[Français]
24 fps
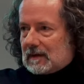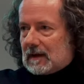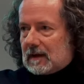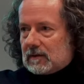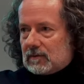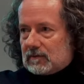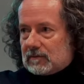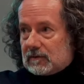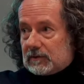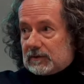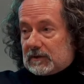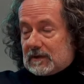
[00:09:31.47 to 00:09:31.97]
La
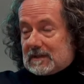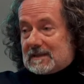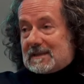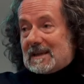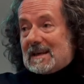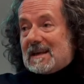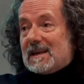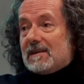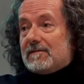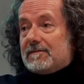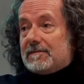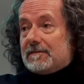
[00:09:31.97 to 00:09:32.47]
nouveauté,
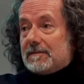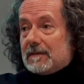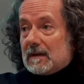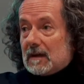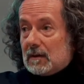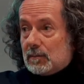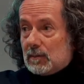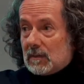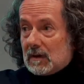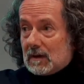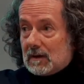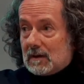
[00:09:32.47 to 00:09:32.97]
c'est les
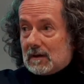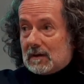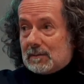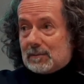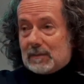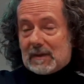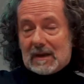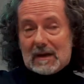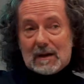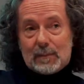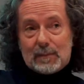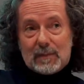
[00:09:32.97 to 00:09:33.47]
films,
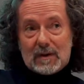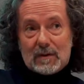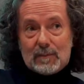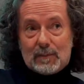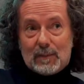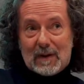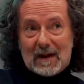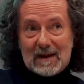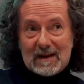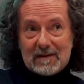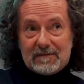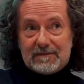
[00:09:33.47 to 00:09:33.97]
mais ils
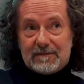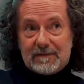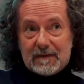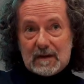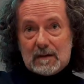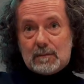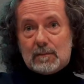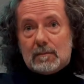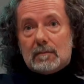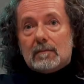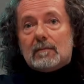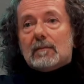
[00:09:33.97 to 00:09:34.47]
n'appellent pas les
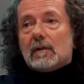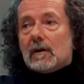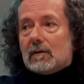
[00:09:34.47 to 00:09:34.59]
films